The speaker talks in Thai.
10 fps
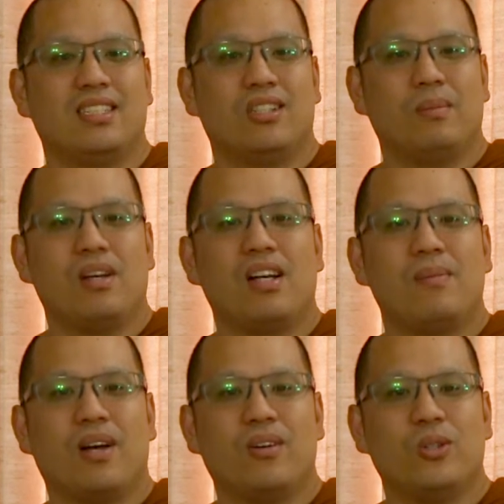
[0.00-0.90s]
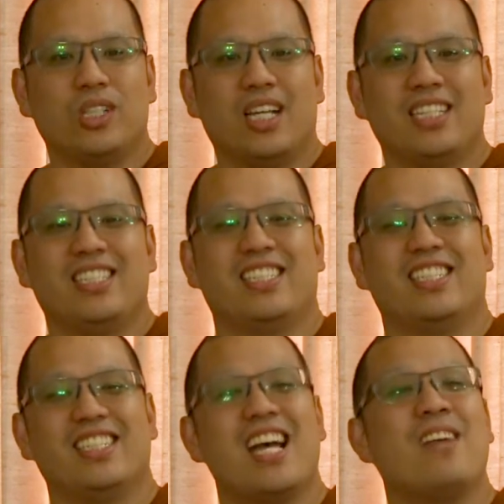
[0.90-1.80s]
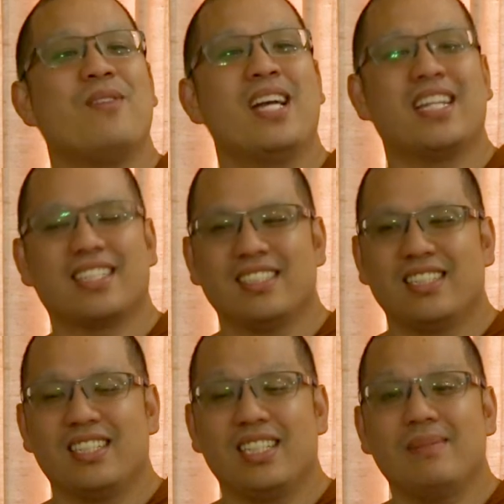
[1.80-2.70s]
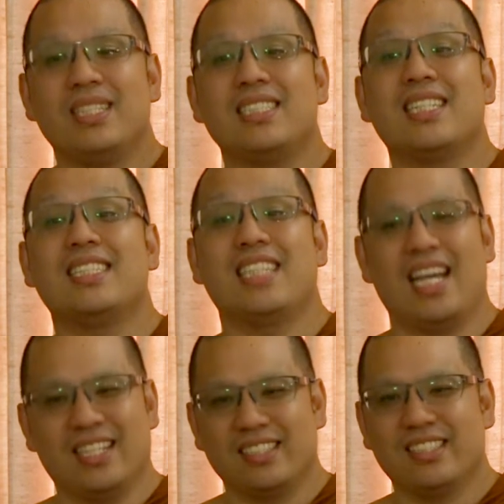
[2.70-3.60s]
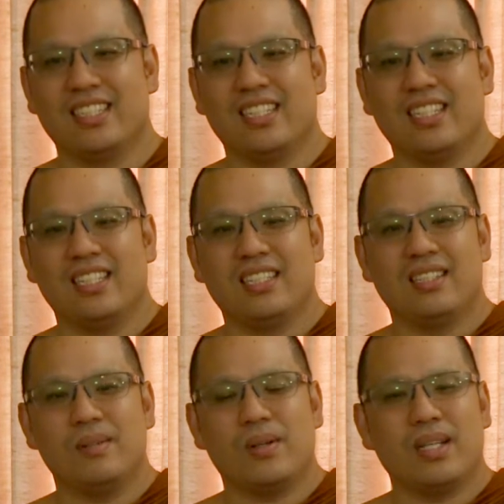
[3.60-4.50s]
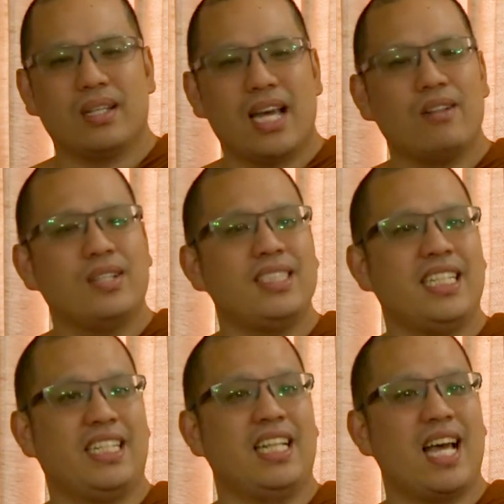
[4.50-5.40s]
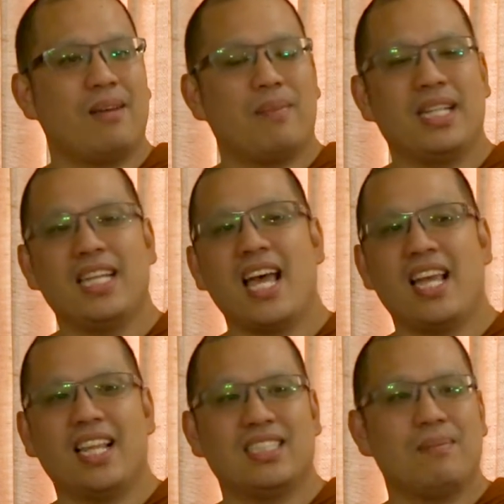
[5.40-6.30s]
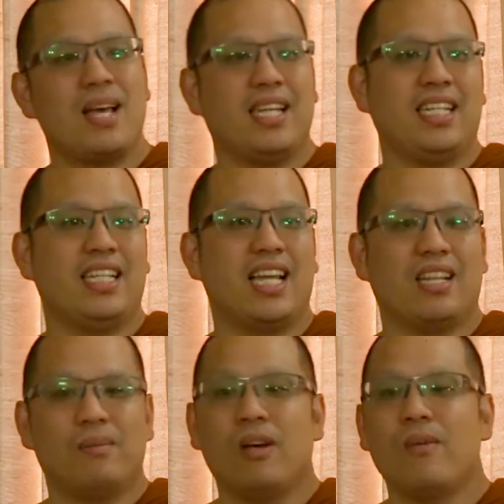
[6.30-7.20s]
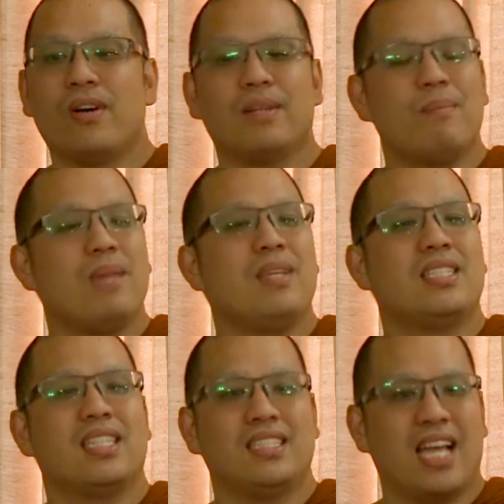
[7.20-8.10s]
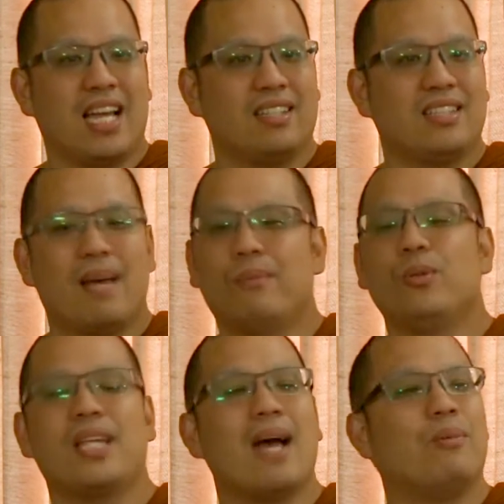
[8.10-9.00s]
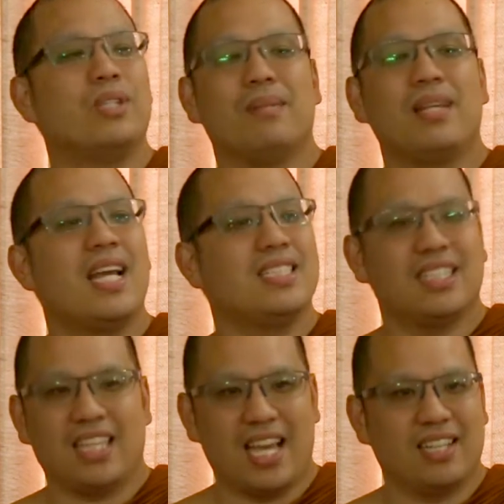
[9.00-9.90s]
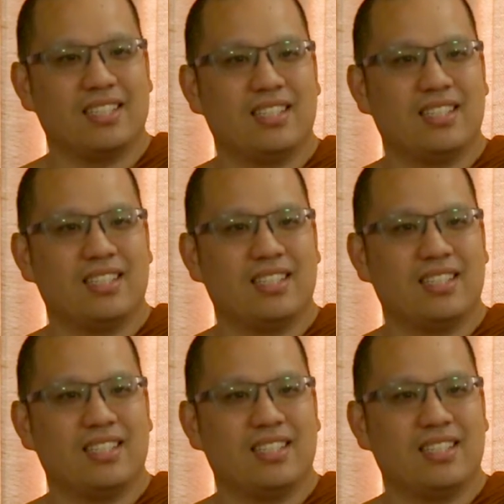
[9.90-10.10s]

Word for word: หลวงพ่อก็บอกว่าโหละเออง่ายมากเริ่มที่สัจจะบอกว่าเอาแล้วศีลล่ะปัญญาล่ะสมาธิล่ะหลวงพ่อบอกว่าไม่มีสัจจะทำทุกอย่างพวกนี้ไม่ได้สักอย่าง